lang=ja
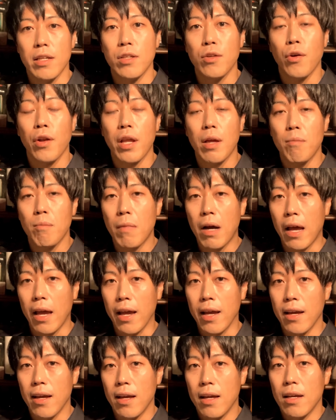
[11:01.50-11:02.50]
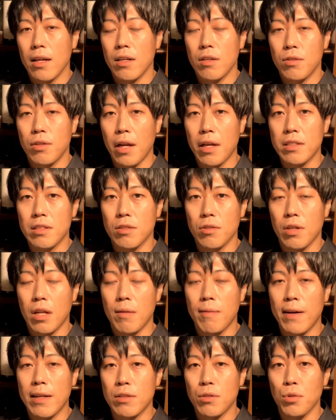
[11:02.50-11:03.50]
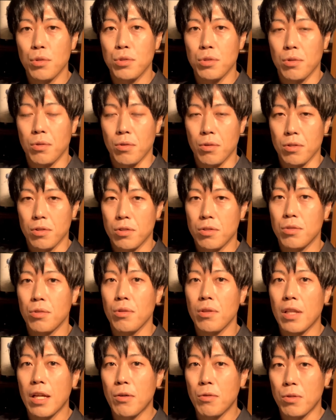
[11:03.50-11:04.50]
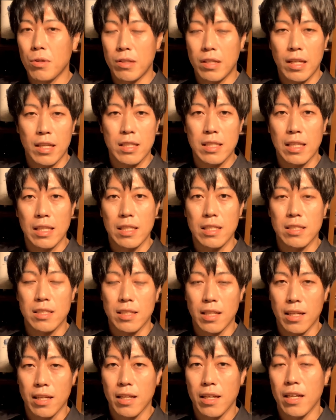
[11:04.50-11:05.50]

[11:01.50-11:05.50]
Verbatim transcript: 4年前、フランスのラバルド城、そんなことになってたんですね。